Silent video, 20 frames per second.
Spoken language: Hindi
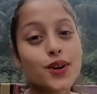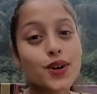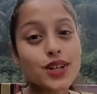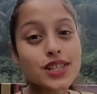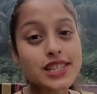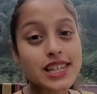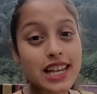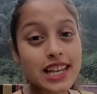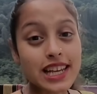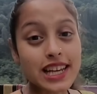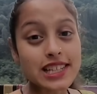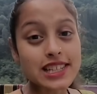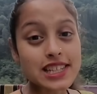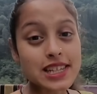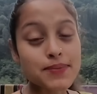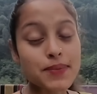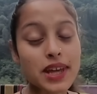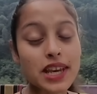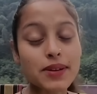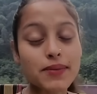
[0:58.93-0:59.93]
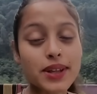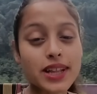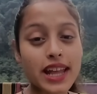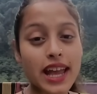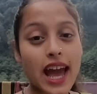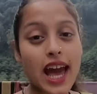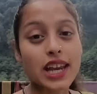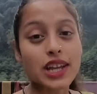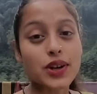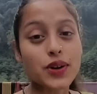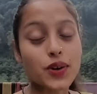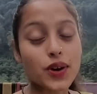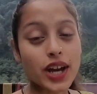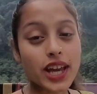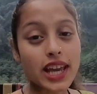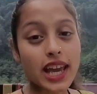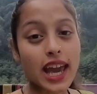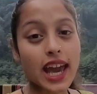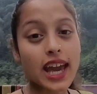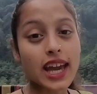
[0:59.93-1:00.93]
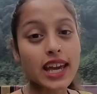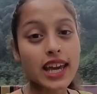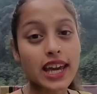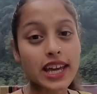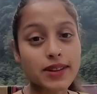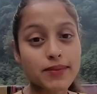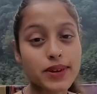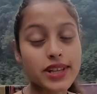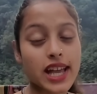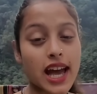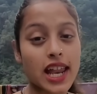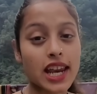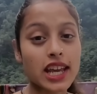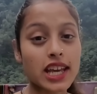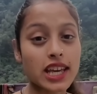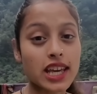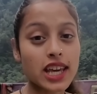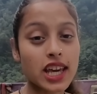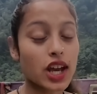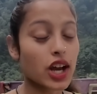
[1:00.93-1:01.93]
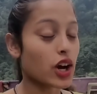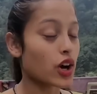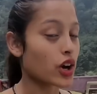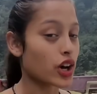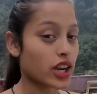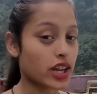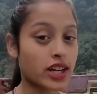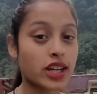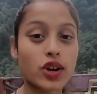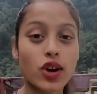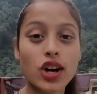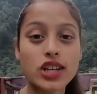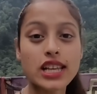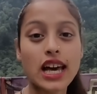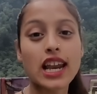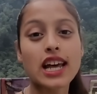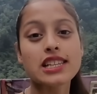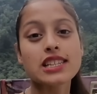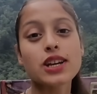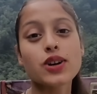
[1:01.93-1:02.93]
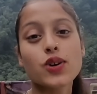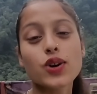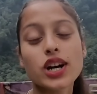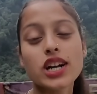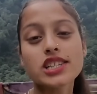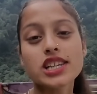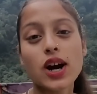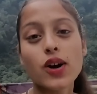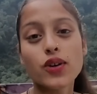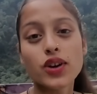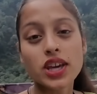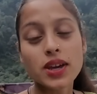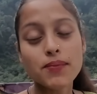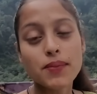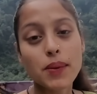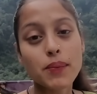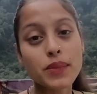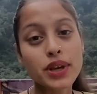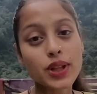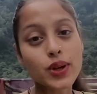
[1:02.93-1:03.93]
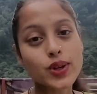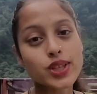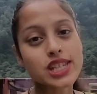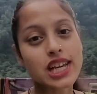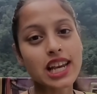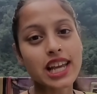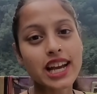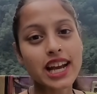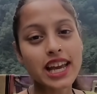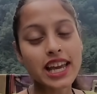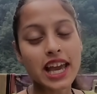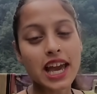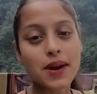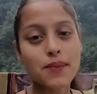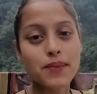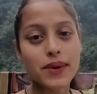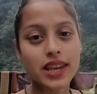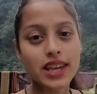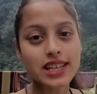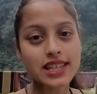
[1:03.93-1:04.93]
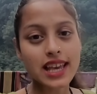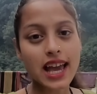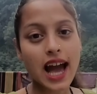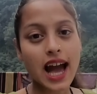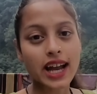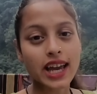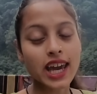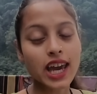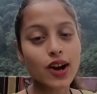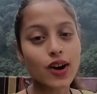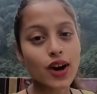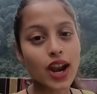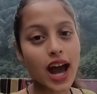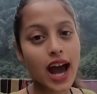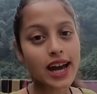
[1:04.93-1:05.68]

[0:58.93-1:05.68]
तो चलिए जी मेरी भी तैयारी हो गई है खेत में जाने की और गौशाला से होकर जाऊंगी मम्मी तो चले गई है मेरे से आगे और